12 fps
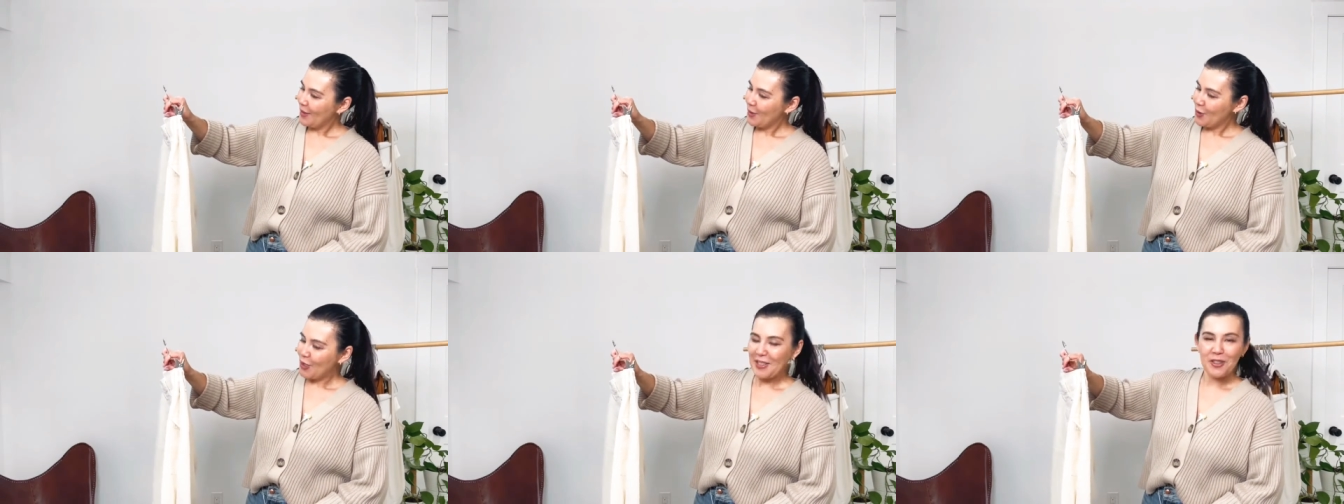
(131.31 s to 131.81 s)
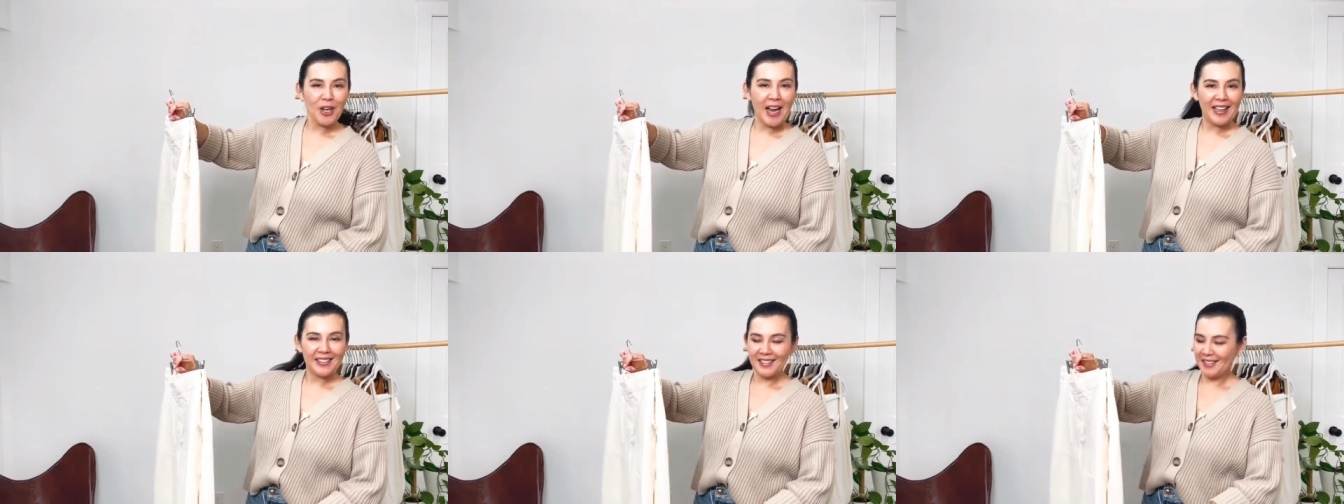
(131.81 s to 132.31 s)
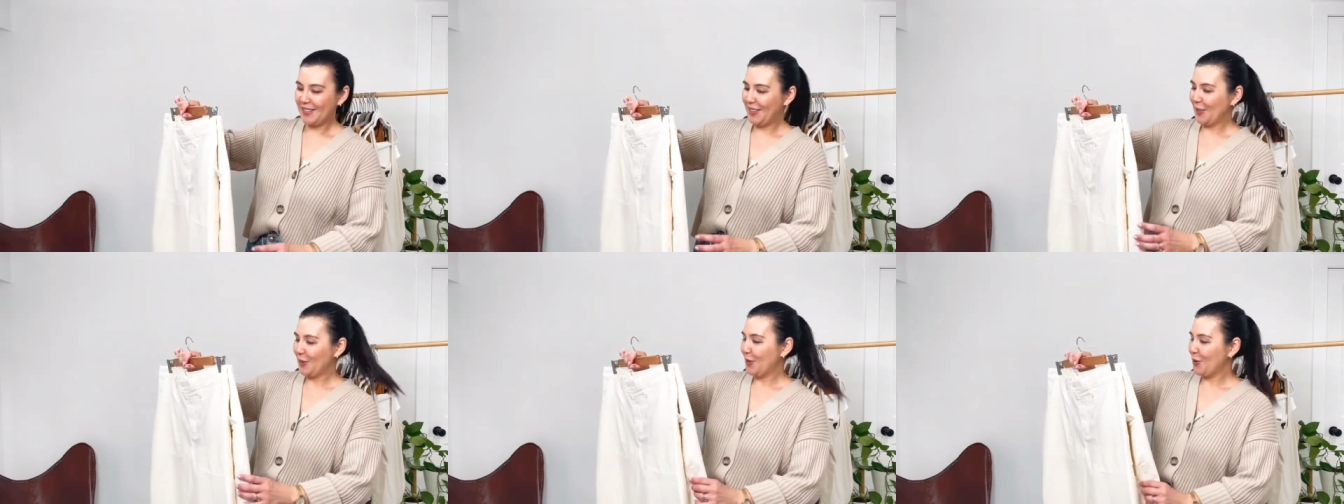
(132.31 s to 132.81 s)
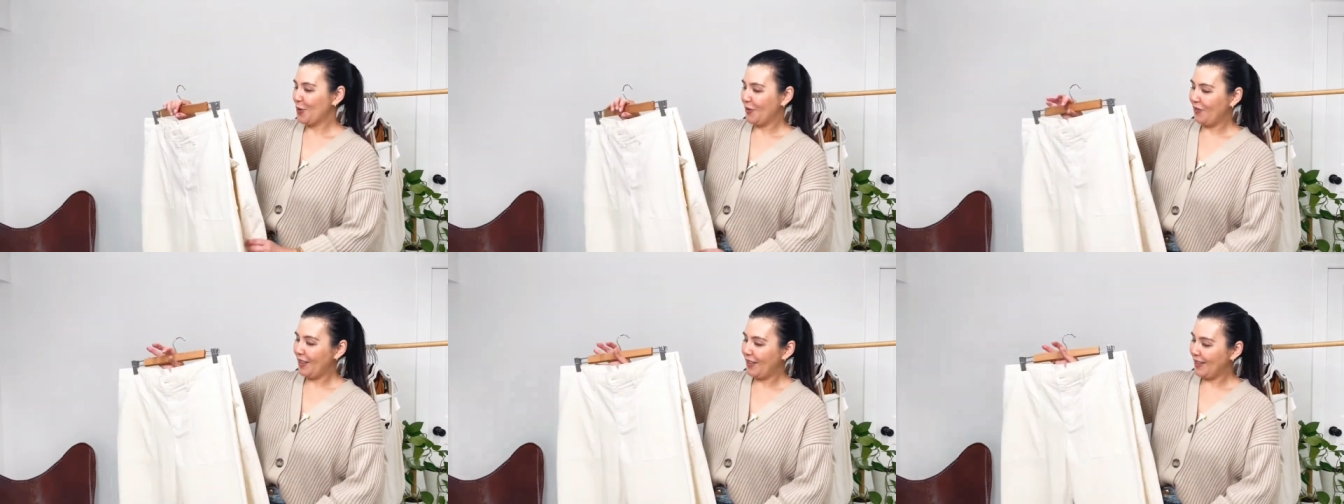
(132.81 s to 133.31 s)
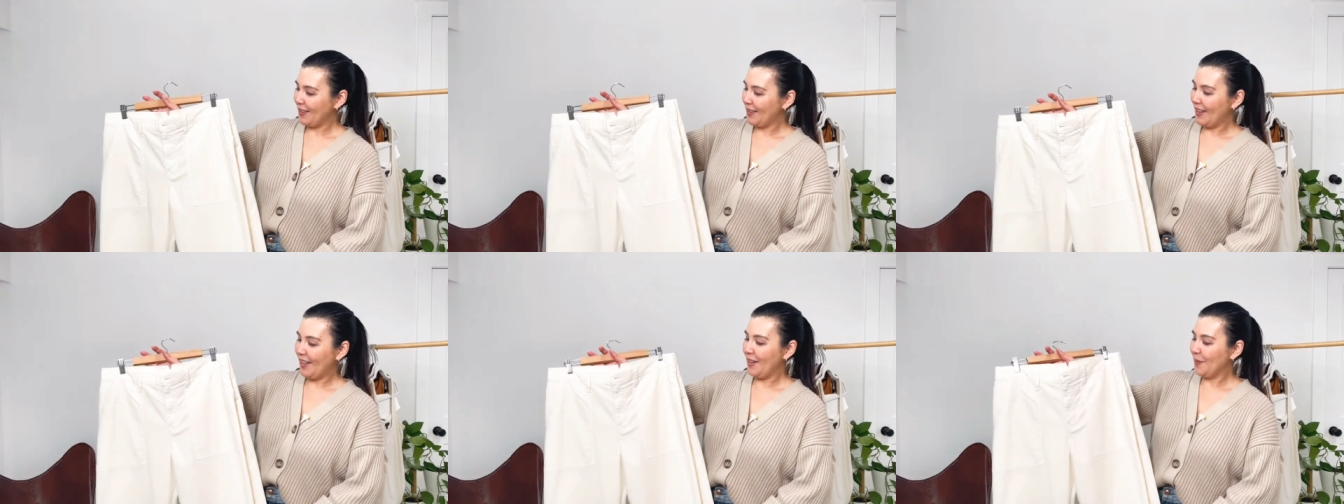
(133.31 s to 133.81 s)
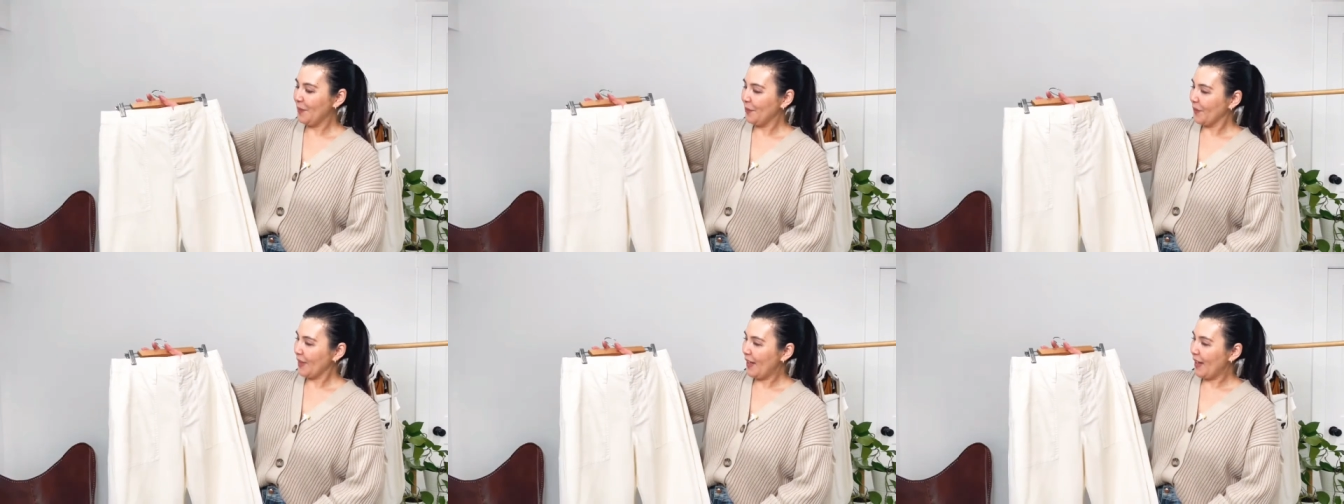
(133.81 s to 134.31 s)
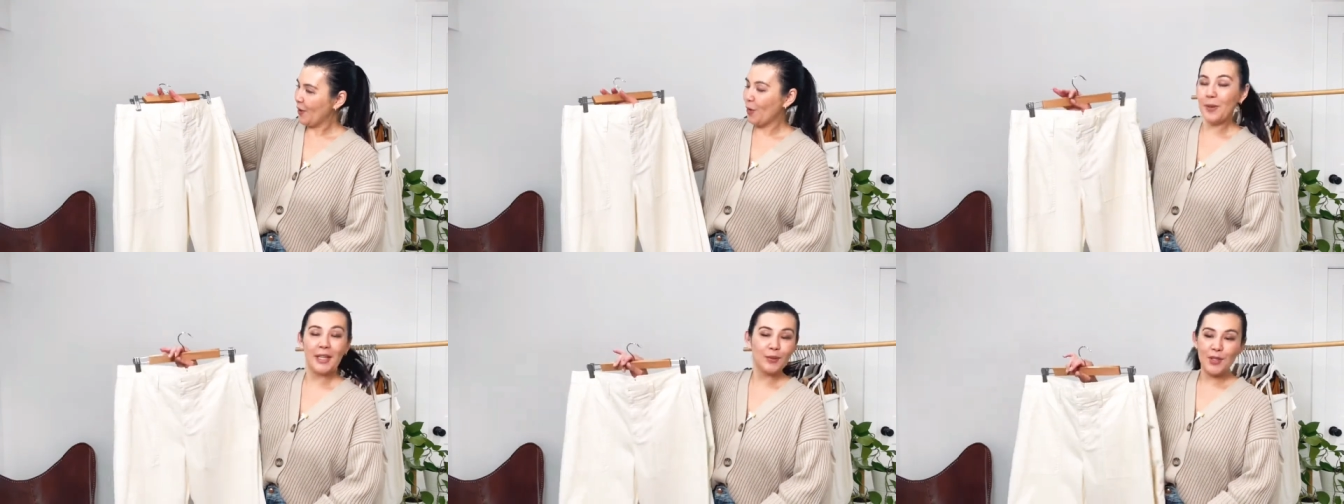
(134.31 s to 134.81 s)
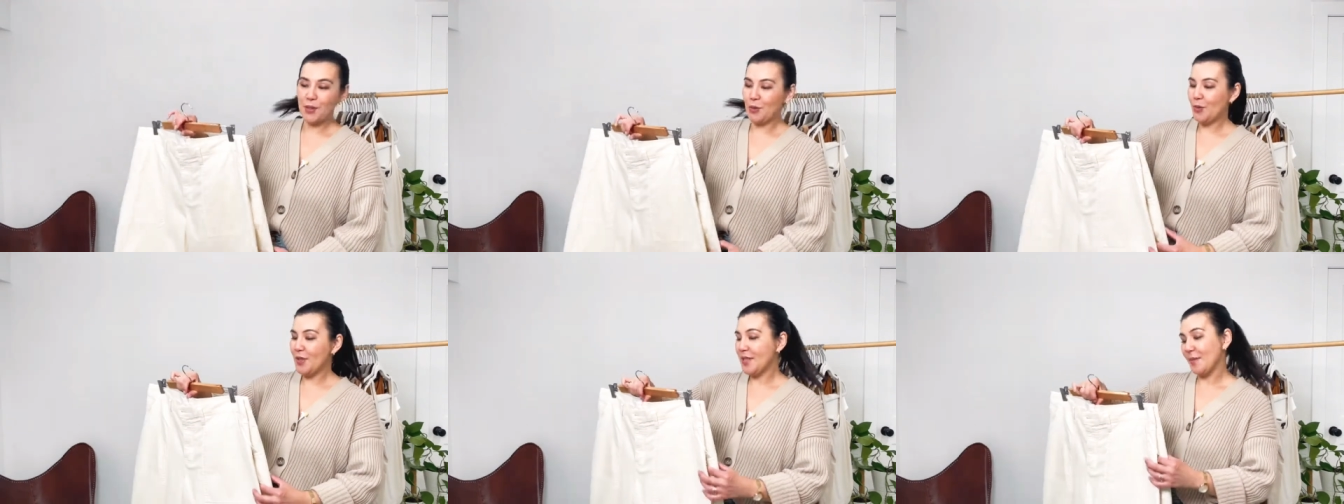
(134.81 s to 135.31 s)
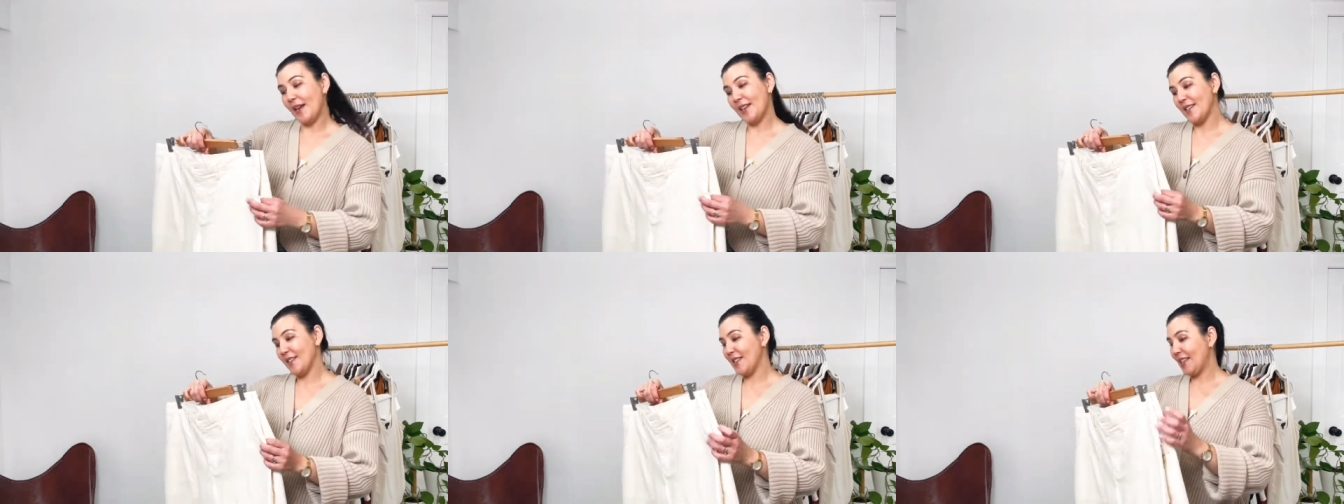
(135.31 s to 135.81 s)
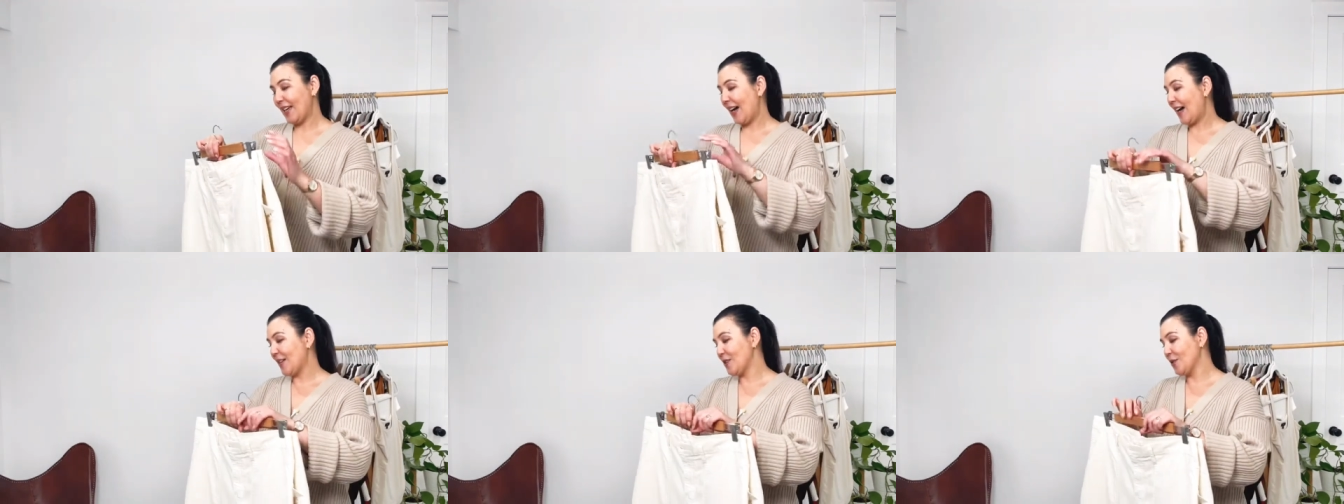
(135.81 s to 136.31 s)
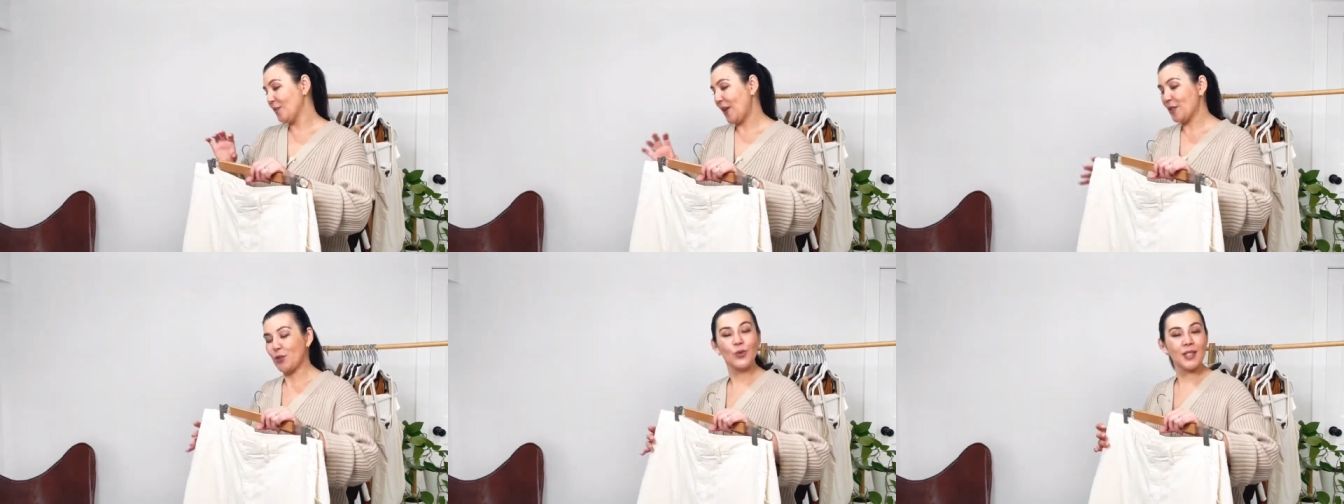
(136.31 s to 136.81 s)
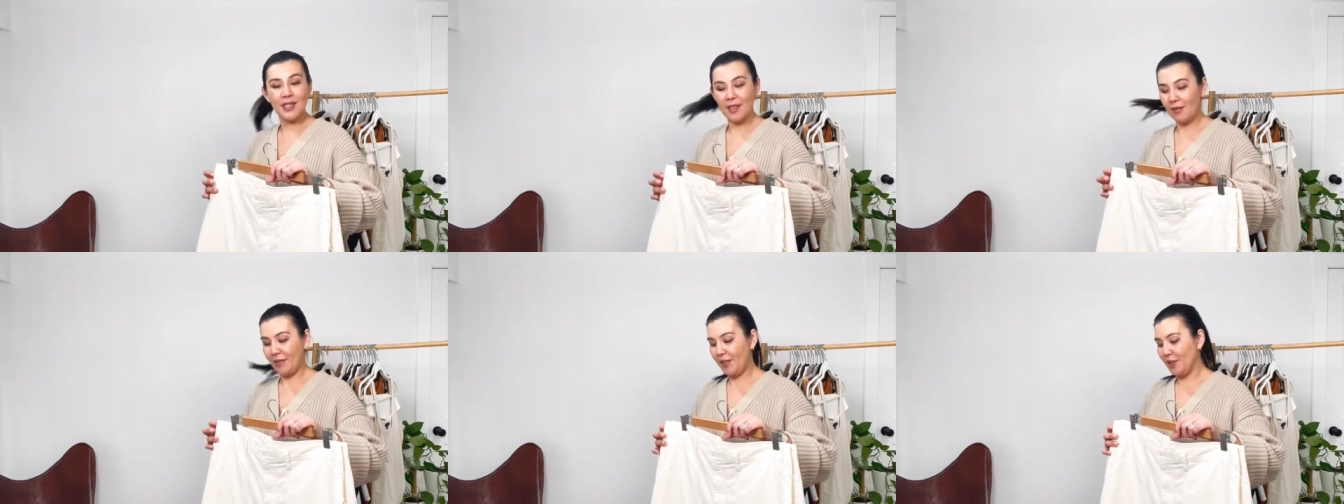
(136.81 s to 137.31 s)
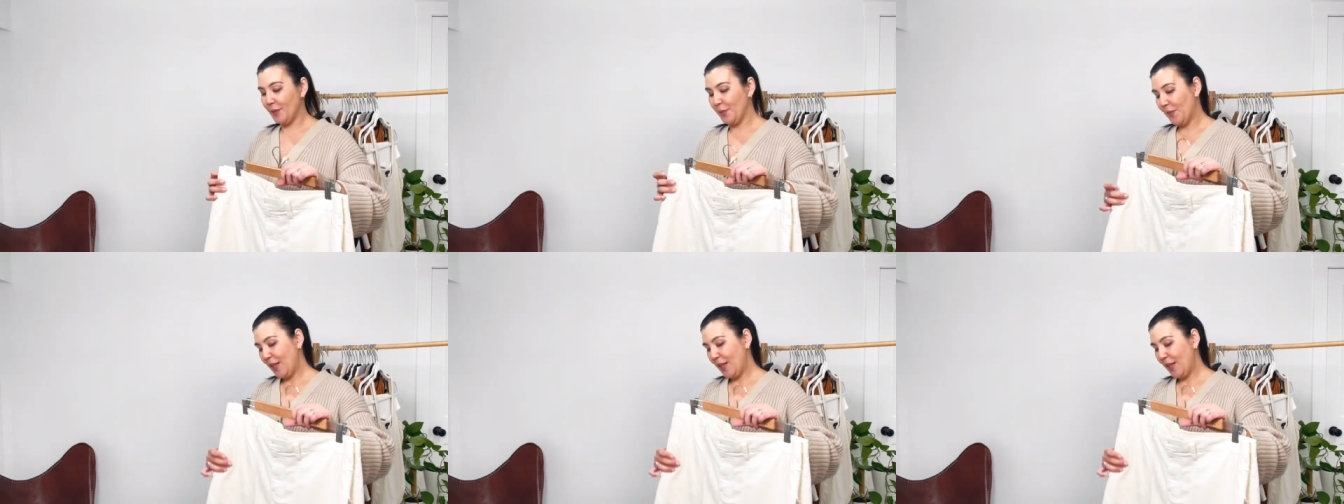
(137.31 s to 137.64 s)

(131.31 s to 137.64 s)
chateada, que eu não devia ter é, comprado as duas, mas nesse caso as duas serviram,